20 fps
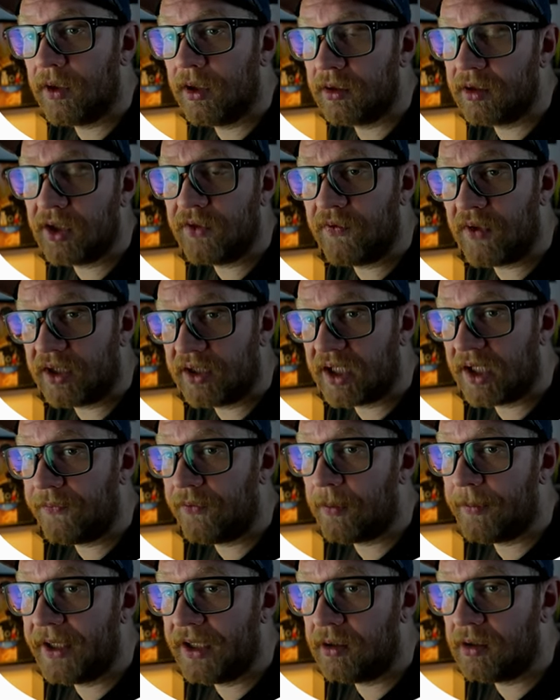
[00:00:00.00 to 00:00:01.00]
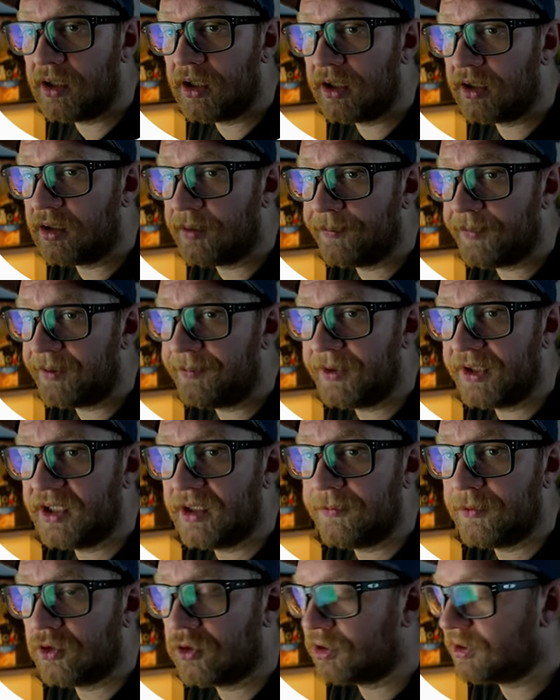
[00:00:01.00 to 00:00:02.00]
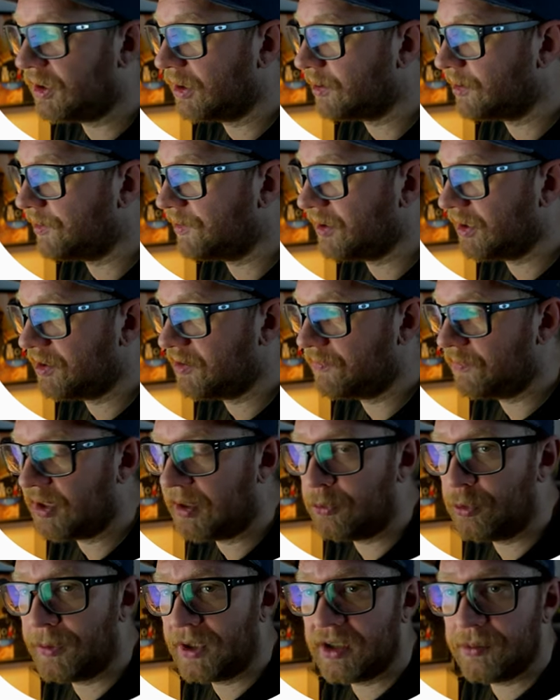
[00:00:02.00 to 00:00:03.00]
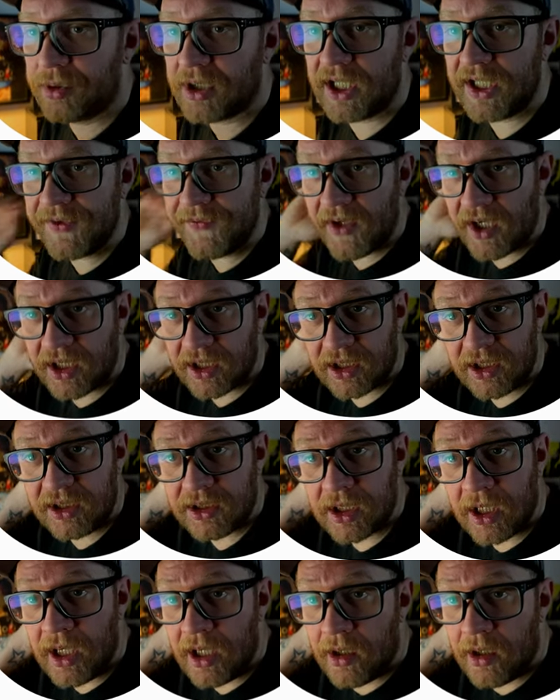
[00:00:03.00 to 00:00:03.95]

Das war direkt vom Händler. Ich habe mich mit dem in Kontakt gesetzt. Die haben über den Preis verhandelt.